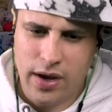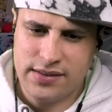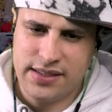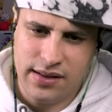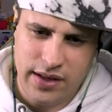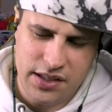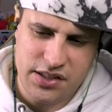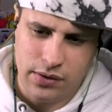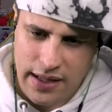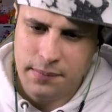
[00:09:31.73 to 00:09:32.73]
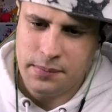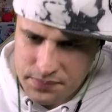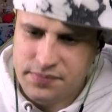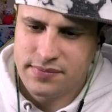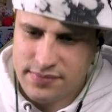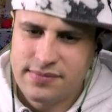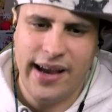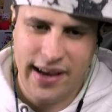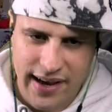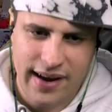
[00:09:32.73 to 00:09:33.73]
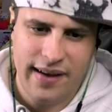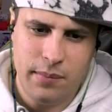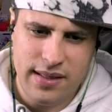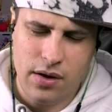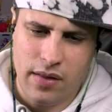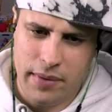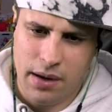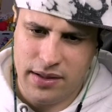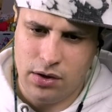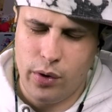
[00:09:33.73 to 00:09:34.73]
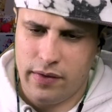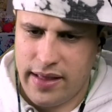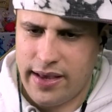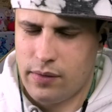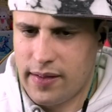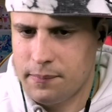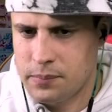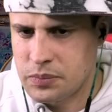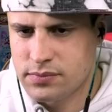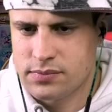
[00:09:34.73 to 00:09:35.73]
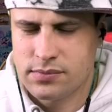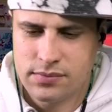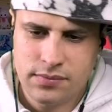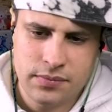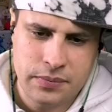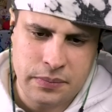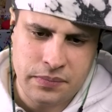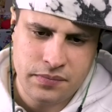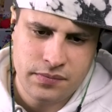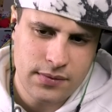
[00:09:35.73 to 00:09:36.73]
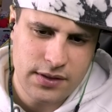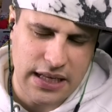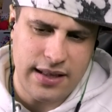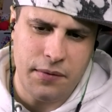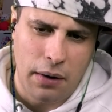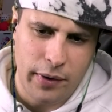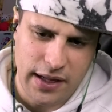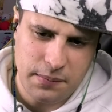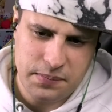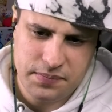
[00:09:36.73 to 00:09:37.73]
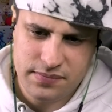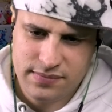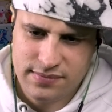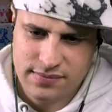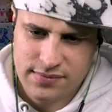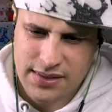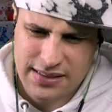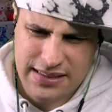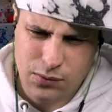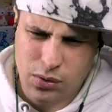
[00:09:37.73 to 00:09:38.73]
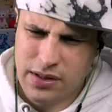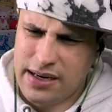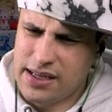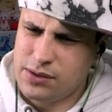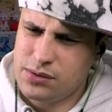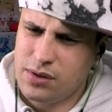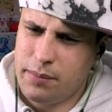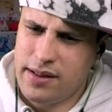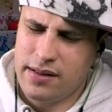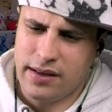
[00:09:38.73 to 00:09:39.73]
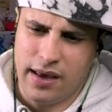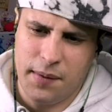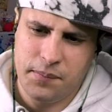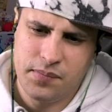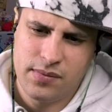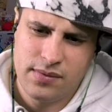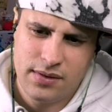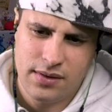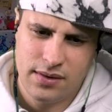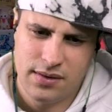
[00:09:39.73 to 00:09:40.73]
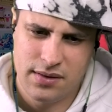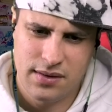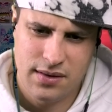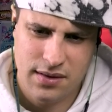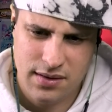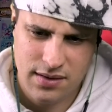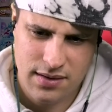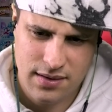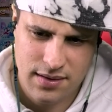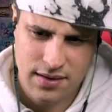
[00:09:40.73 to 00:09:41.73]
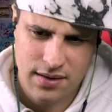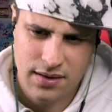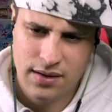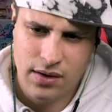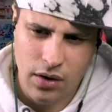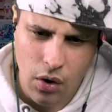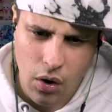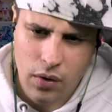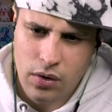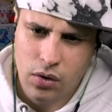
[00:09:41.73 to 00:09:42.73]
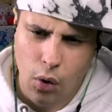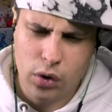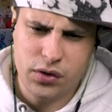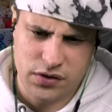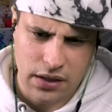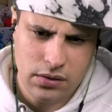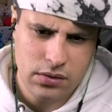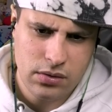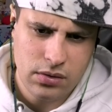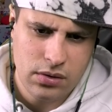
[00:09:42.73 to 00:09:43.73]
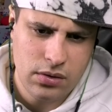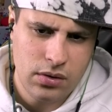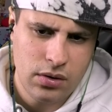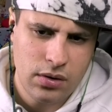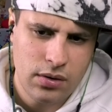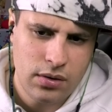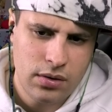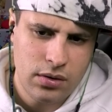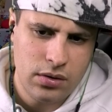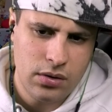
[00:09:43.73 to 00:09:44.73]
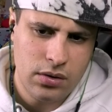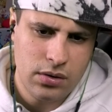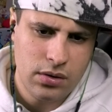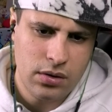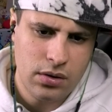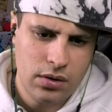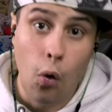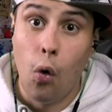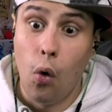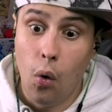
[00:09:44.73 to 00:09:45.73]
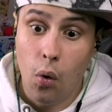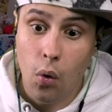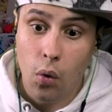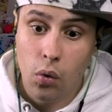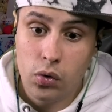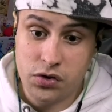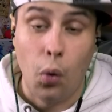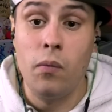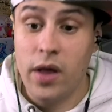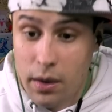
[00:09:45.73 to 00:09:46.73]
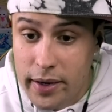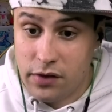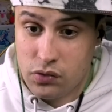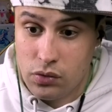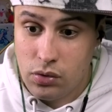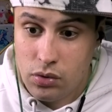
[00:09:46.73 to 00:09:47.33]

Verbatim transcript: 野屋さん医師のなはいはいはいはみんなの名前がまだ覚えてないけどなそして3人は覚えたこの田中君の名前なんだっけ牛若同様お全国オクトさん5本の指に入るエースおおそんなやばいやつ